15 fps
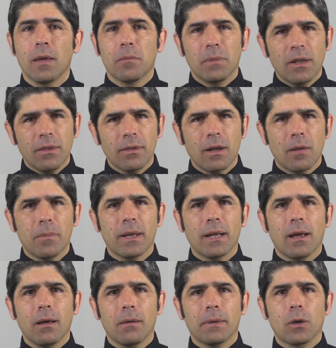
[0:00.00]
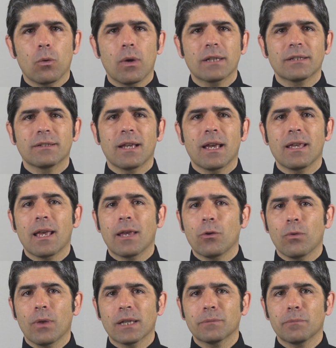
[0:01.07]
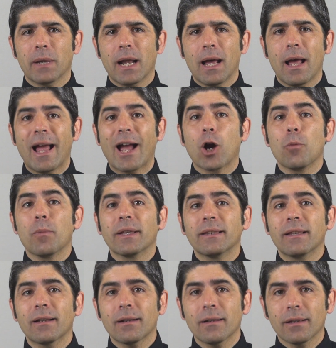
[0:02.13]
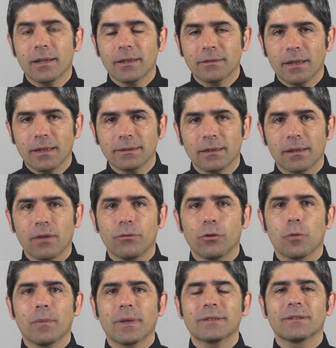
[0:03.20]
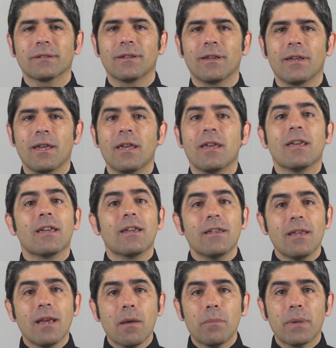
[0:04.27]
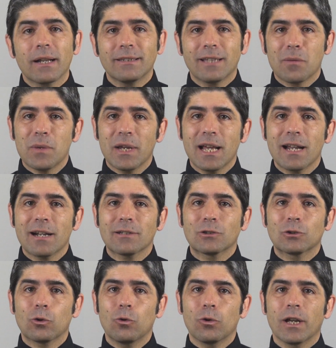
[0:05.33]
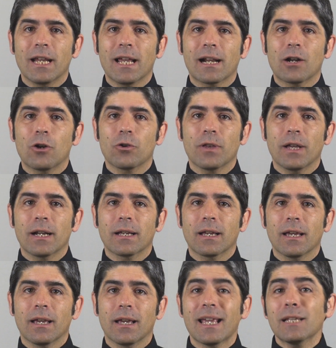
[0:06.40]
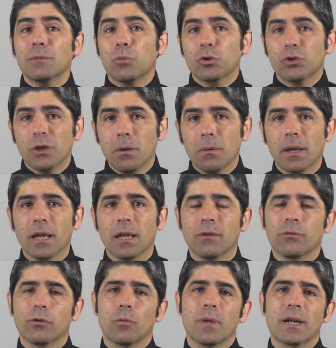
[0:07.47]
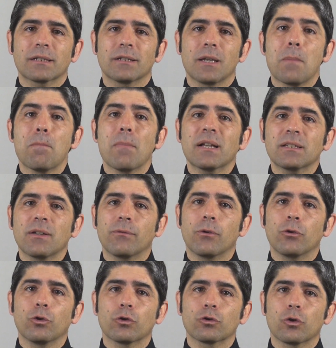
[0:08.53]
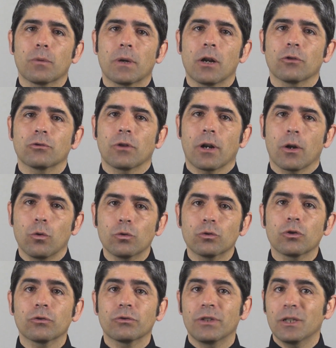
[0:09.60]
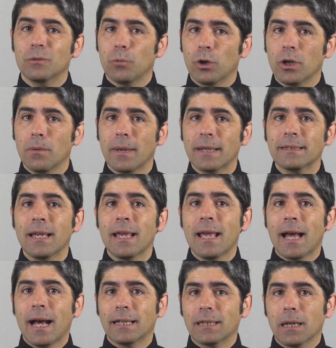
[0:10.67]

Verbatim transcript: Merece la pena averiguar si hay ayudas para acometer estas reformas. Y ya para terminar, solo quería recordar que es posible informarse más a fondo sobre los recursos disponibles a